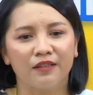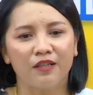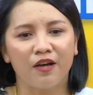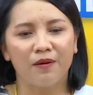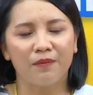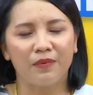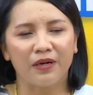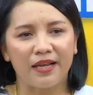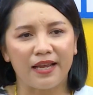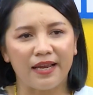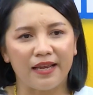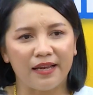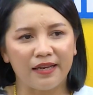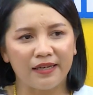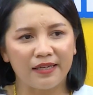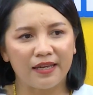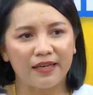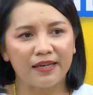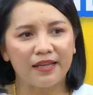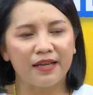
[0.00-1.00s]
thầm mà đá
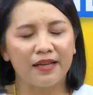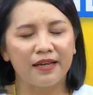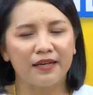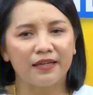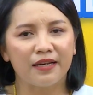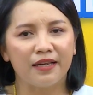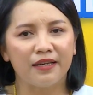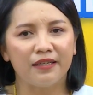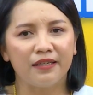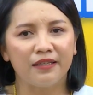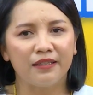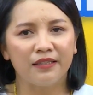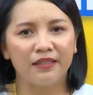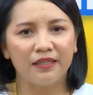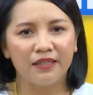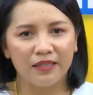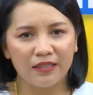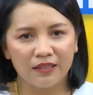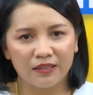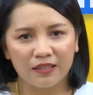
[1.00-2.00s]
cá na đầy
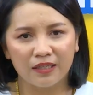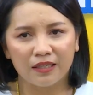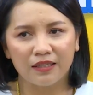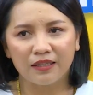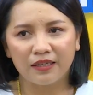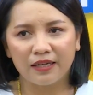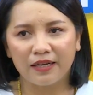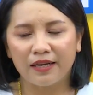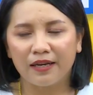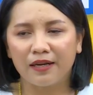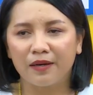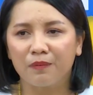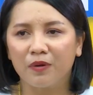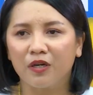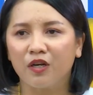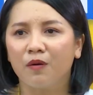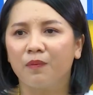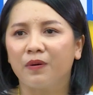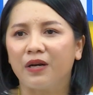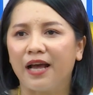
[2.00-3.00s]
kê trơ cá và
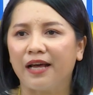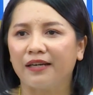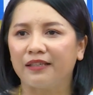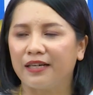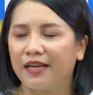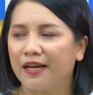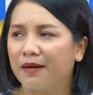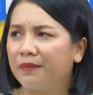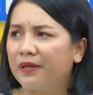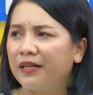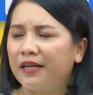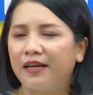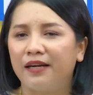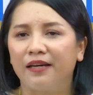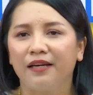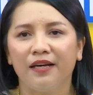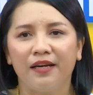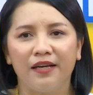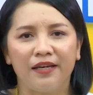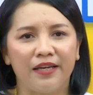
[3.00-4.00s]
đọt và đá là nam nè
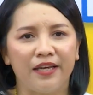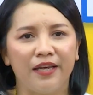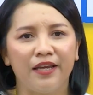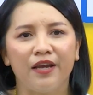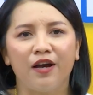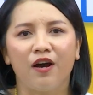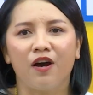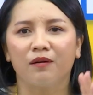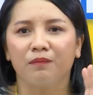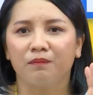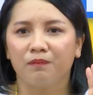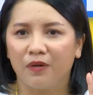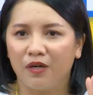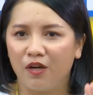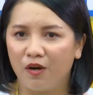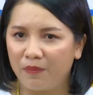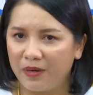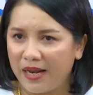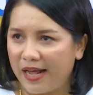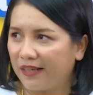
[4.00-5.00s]
kê ọt và
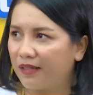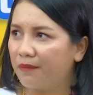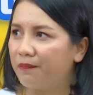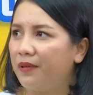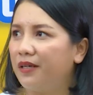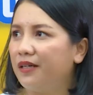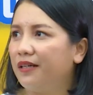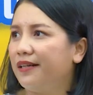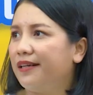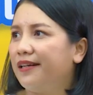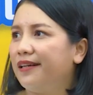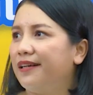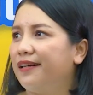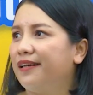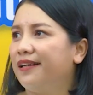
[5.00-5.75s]
đọt và đá cặp bơi